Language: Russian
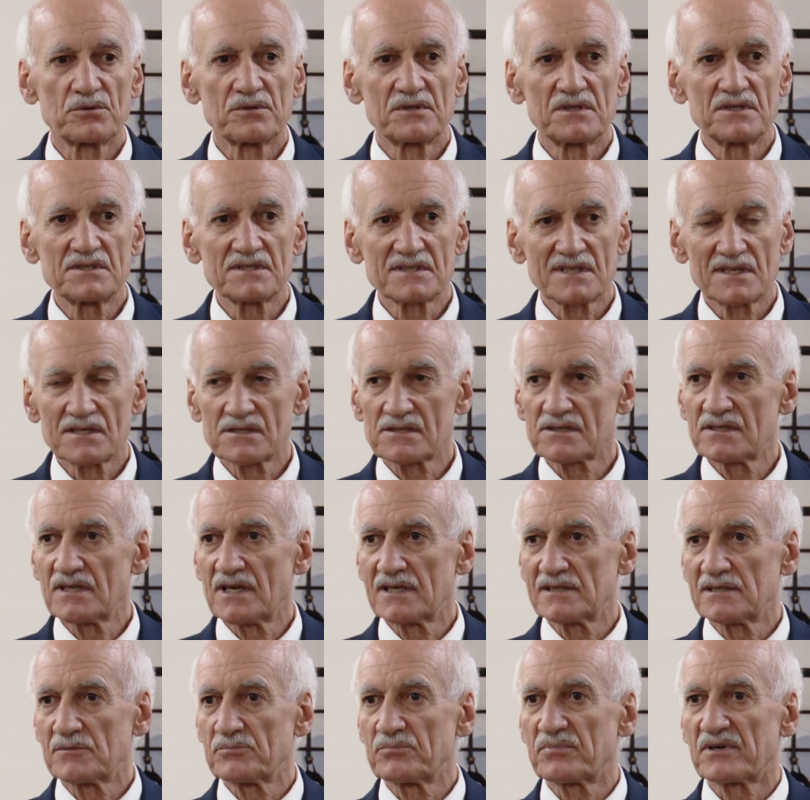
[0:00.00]
Юридические
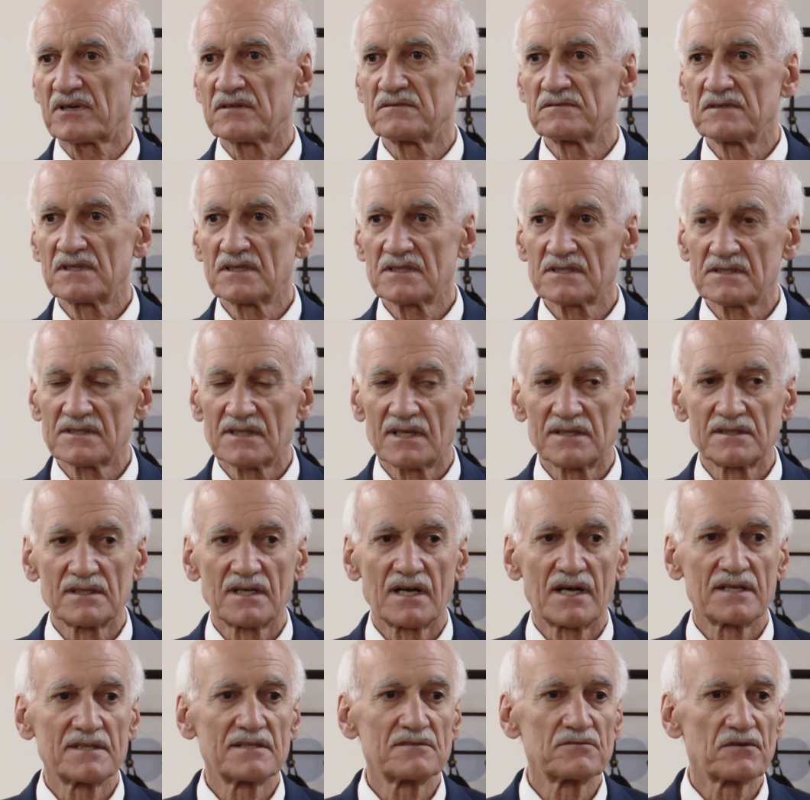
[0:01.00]
знания, правовые
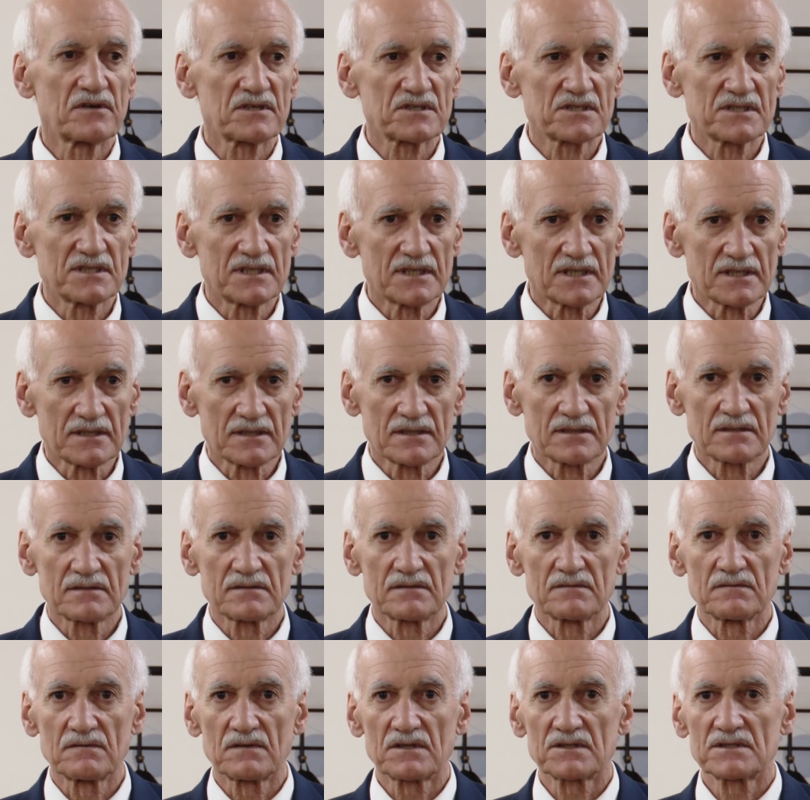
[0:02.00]
знания, они важны
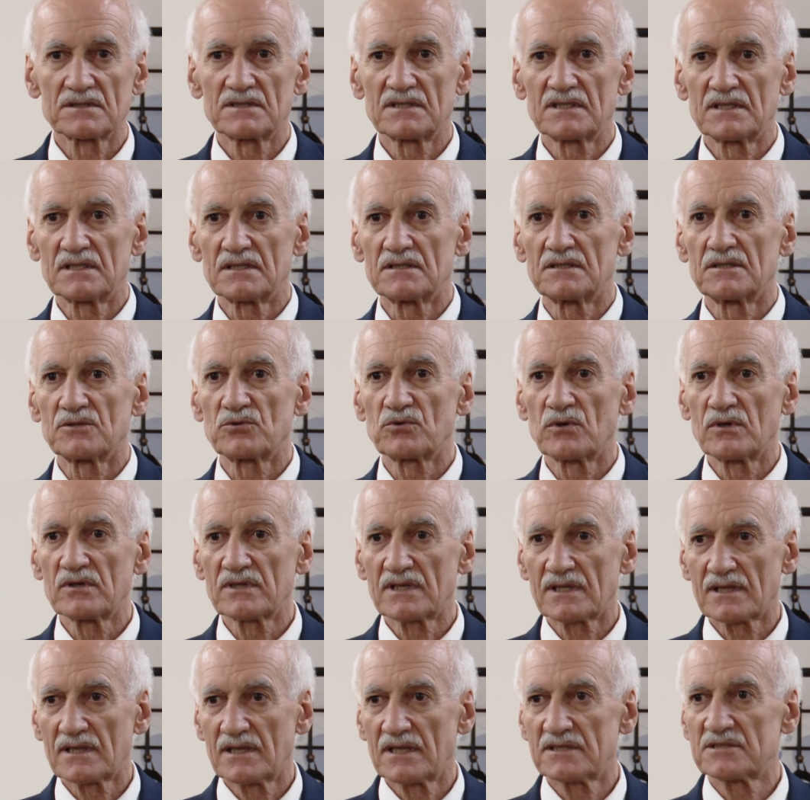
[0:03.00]
важны не
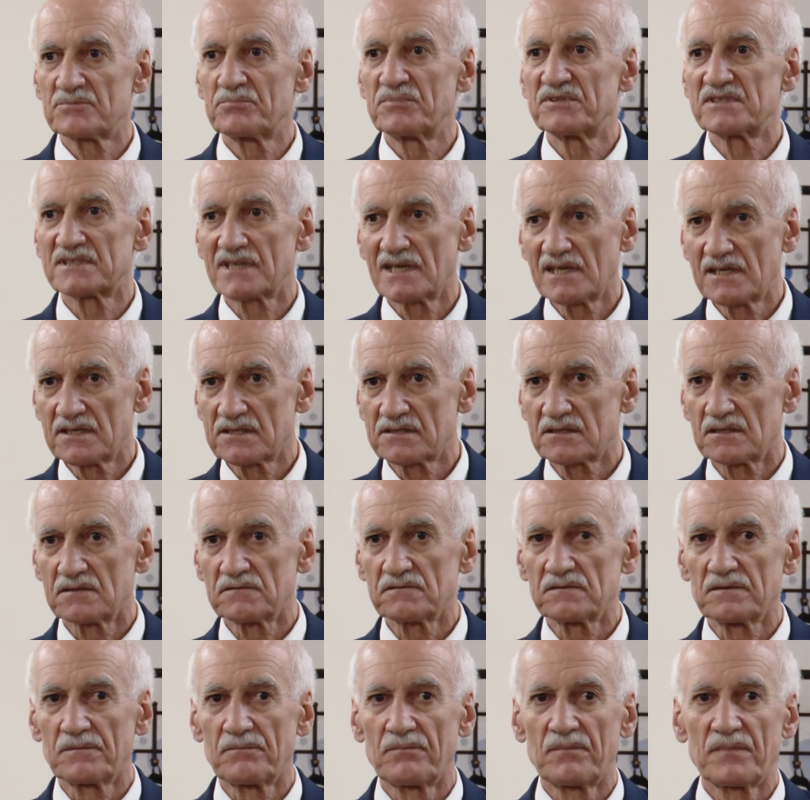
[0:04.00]
только для
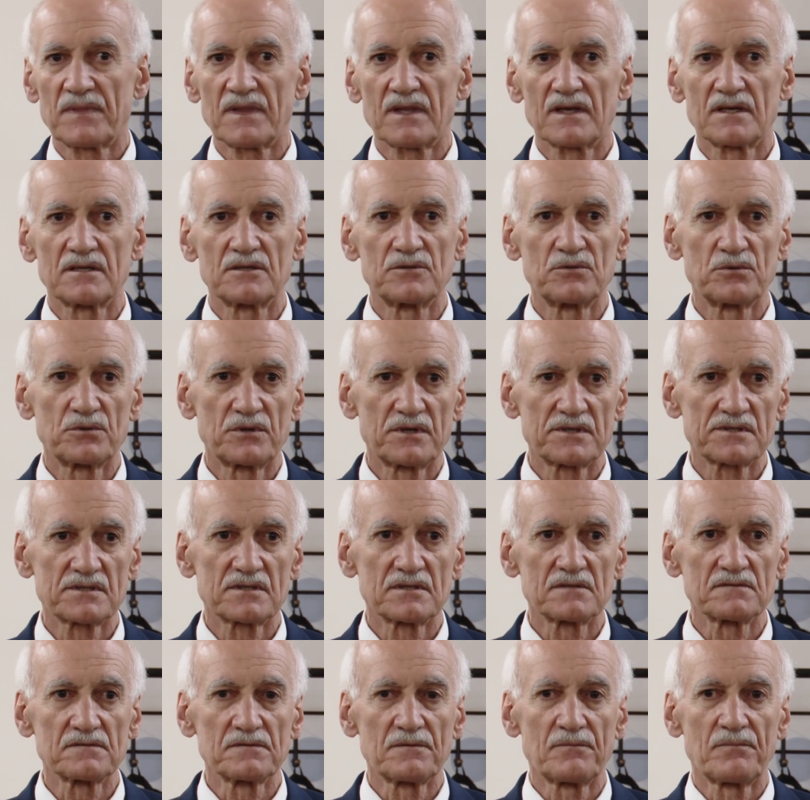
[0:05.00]
специалистов, э,
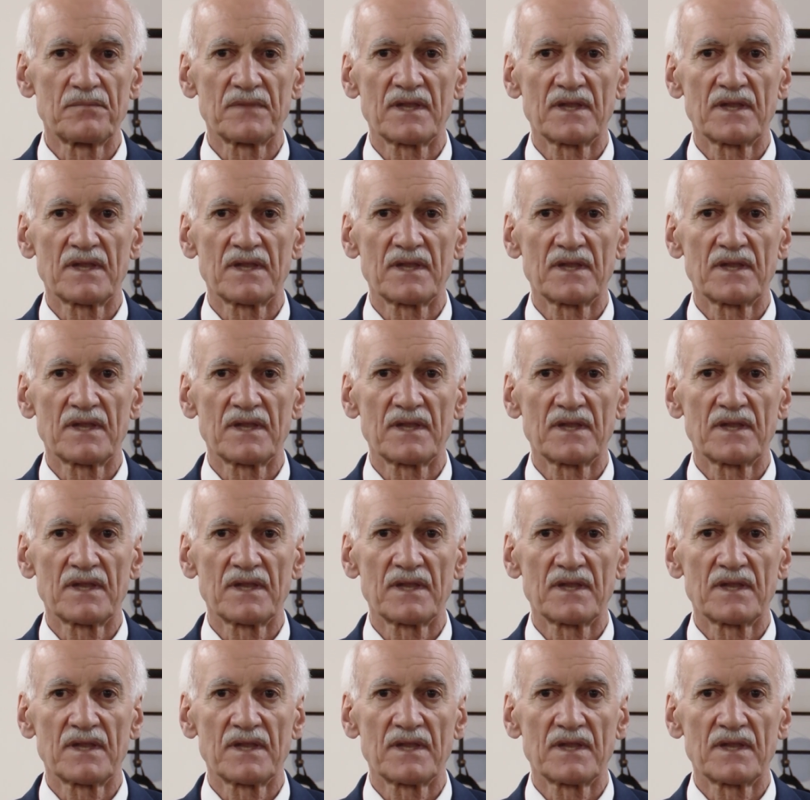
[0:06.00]
юристов,